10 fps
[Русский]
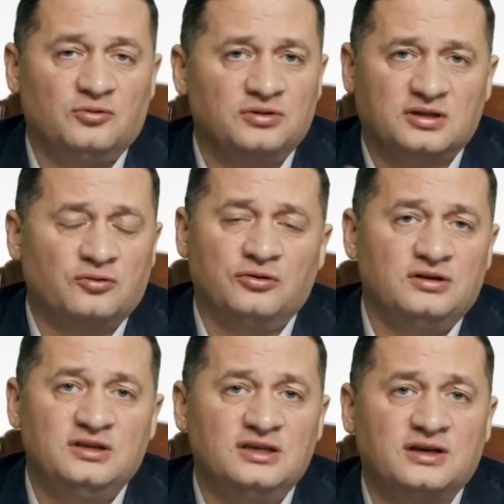он
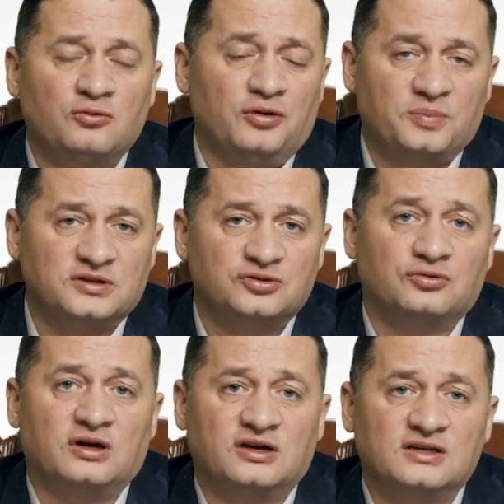такой, не такой
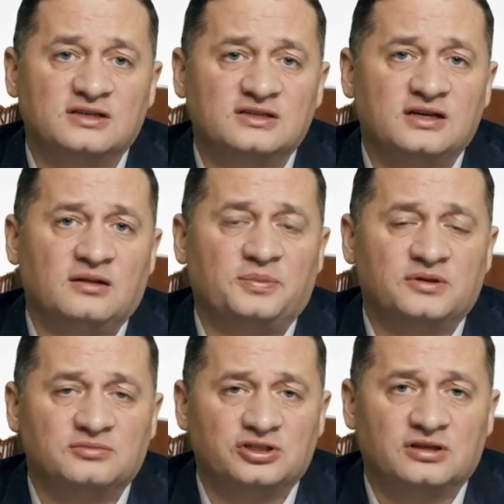простой, как я сказал,
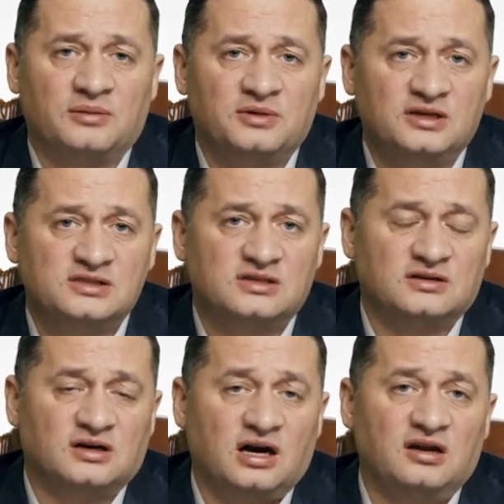потому что там есть
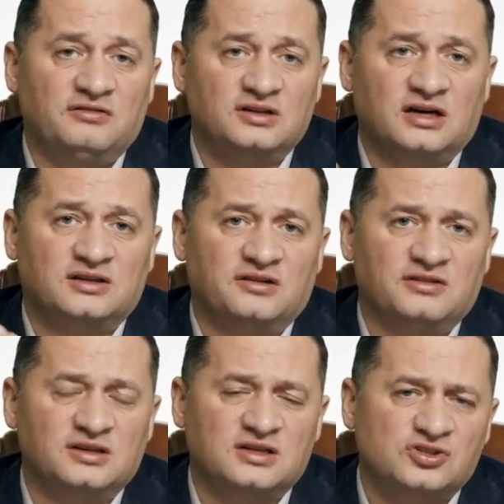э,
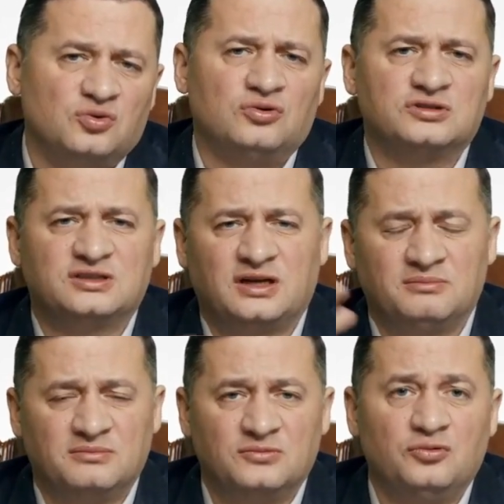каливонатриевый насос,
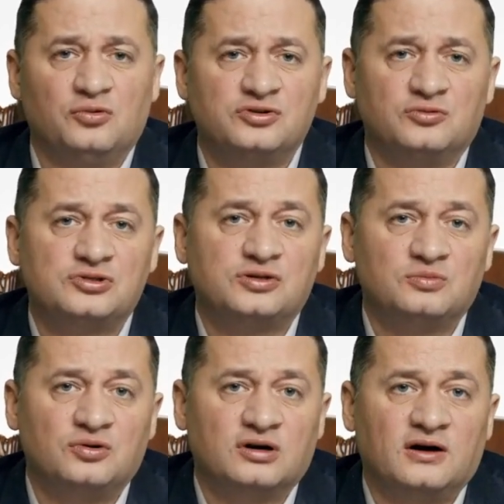там ну, очень
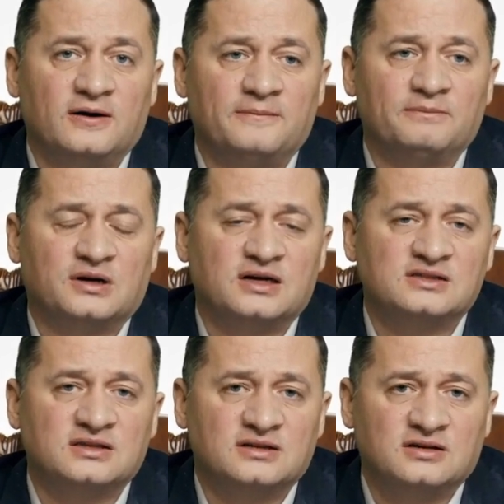много
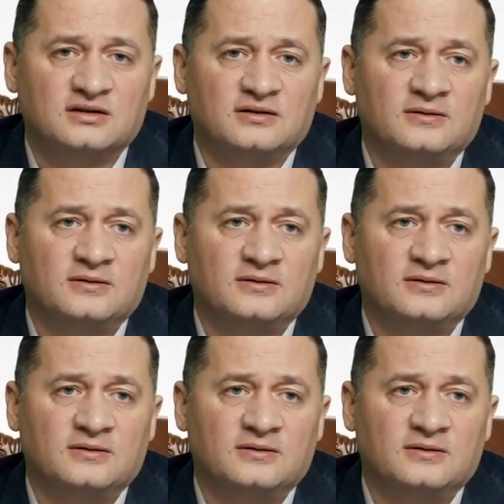разных